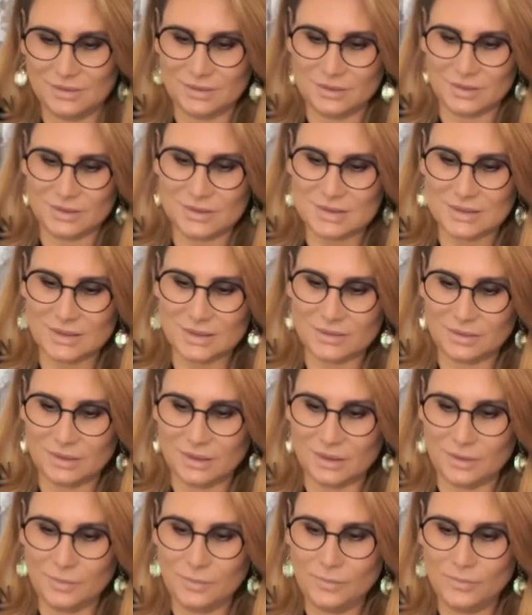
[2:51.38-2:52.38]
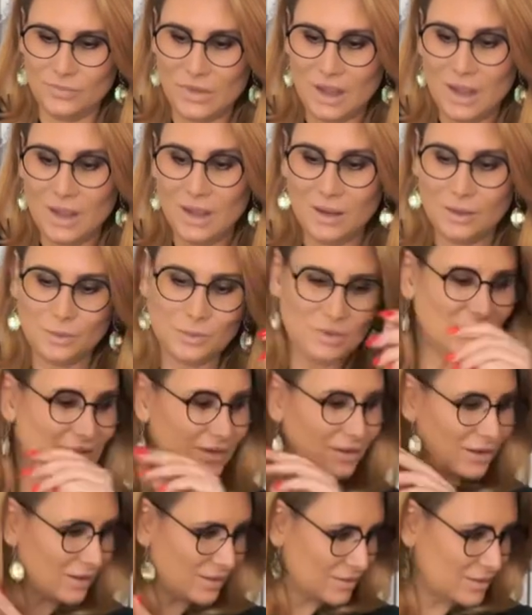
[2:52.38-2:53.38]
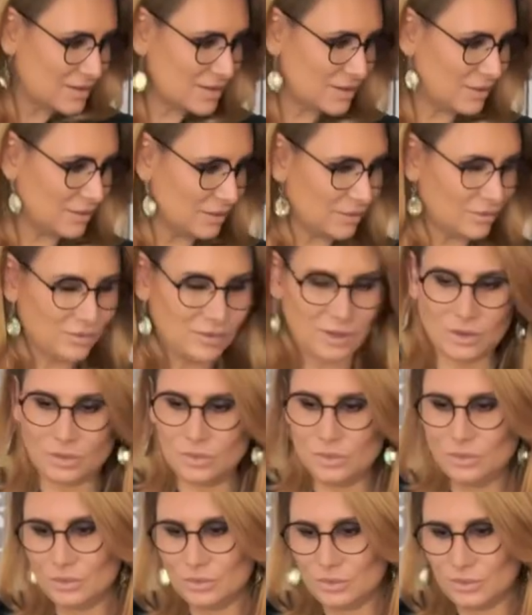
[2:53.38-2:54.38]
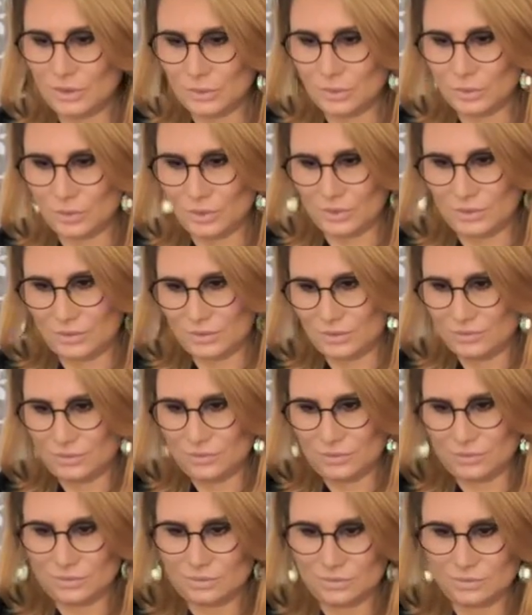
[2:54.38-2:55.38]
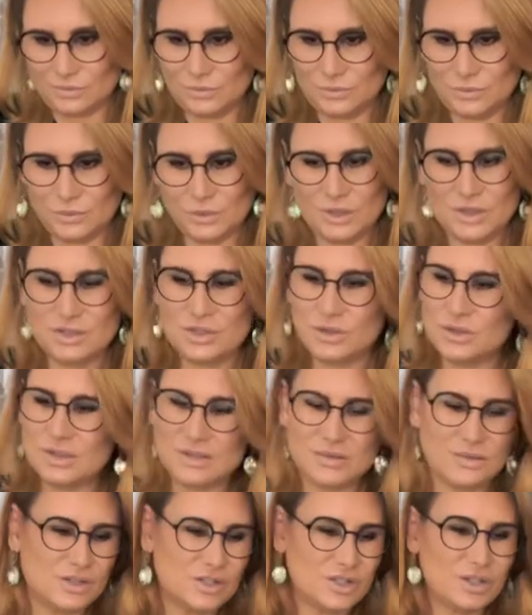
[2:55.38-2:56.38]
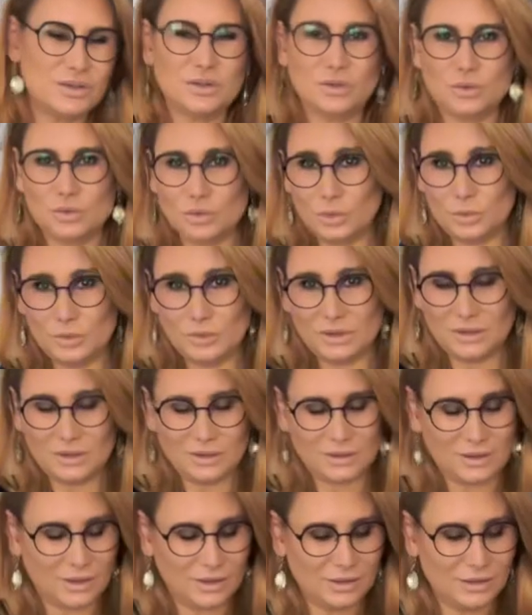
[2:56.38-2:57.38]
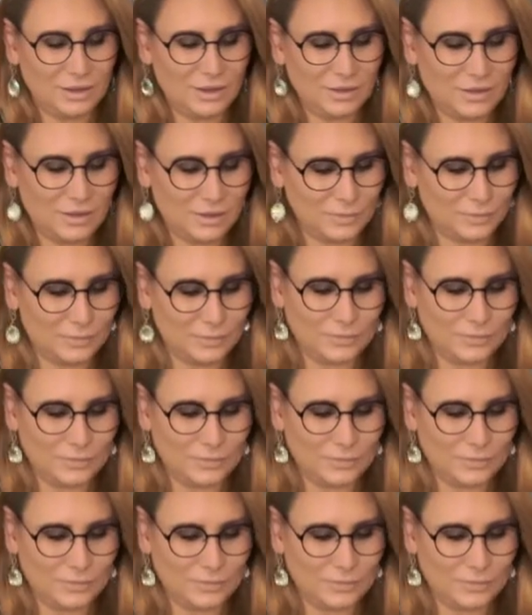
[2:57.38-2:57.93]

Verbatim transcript: красота. Мне нравится этот флакон. Он такой, ну, он, конечно, совершенно неудобный для хранения.